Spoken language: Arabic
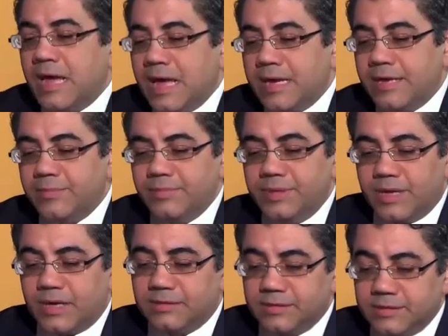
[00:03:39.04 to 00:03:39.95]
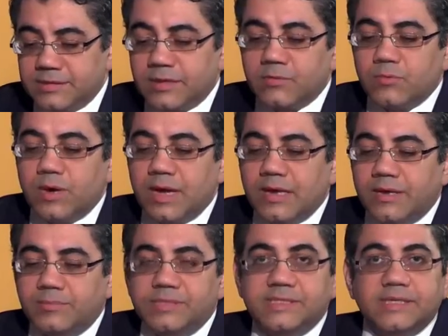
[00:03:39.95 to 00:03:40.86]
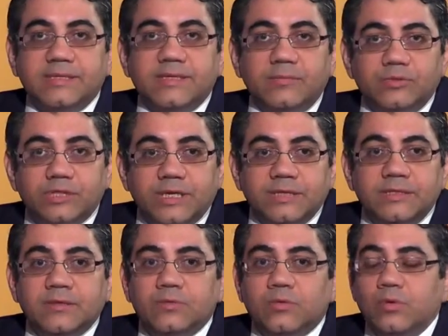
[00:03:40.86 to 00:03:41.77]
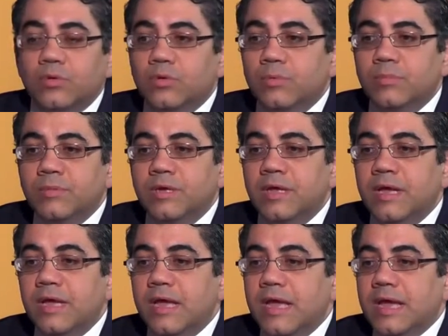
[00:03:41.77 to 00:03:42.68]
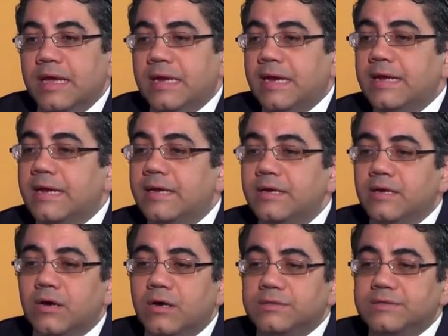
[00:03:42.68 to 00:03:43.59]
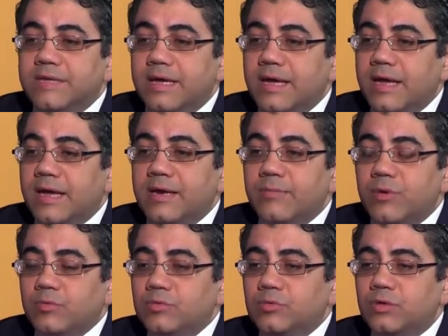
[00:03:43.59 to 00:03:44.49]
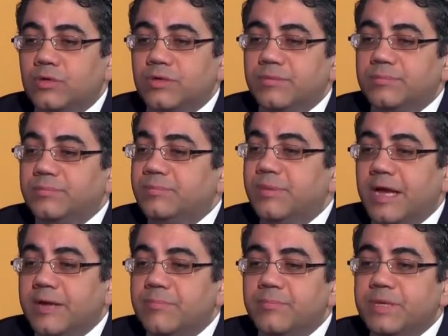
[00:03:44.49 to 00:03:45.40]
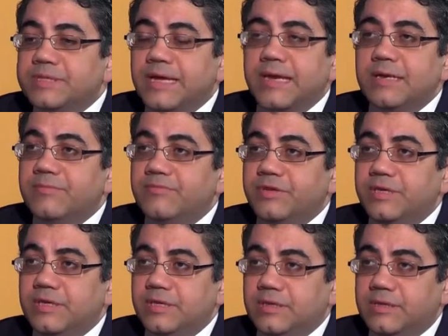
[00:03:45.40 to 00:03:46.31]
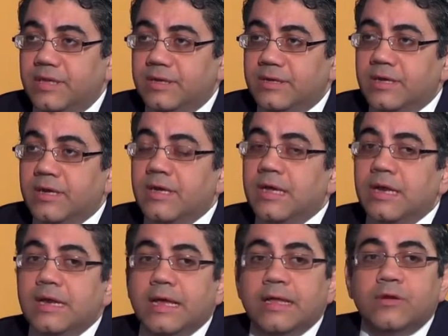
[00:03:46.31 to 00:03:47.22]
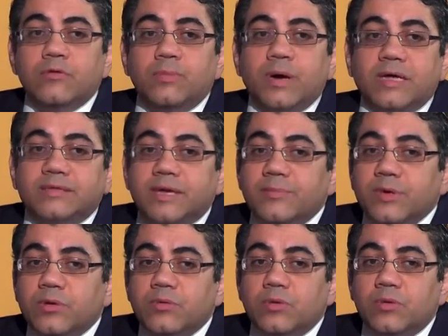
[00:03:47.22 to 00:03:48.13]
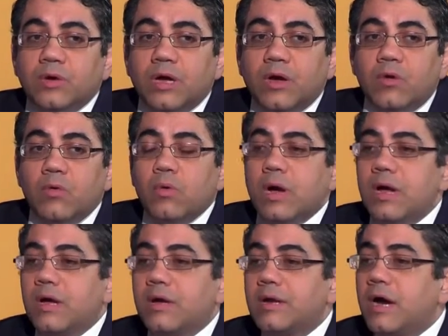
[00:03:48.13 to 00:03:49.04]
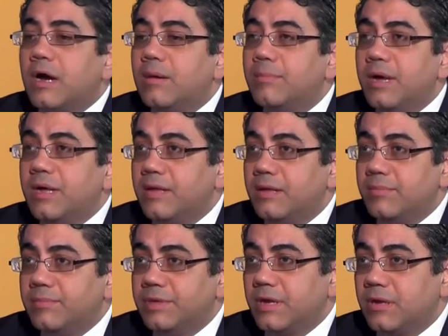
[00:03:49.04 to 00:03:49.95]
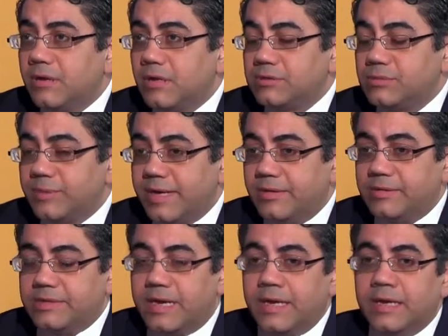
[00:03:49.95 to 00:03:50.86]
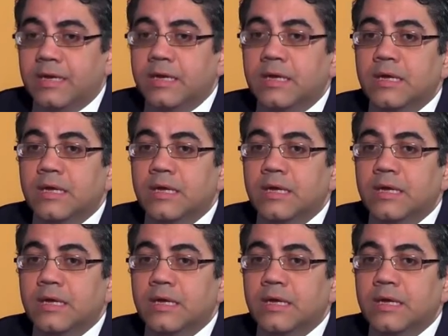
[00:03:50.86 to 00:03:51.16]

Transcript: اهلا بحضرتك واهلا بالساده المشاهدين كلهم الحقيقه الاجهاض ده انا موضوع بحب اتكلم فيه جدا لانه بعتبره هو رحمه من الله سبحانه وتعالى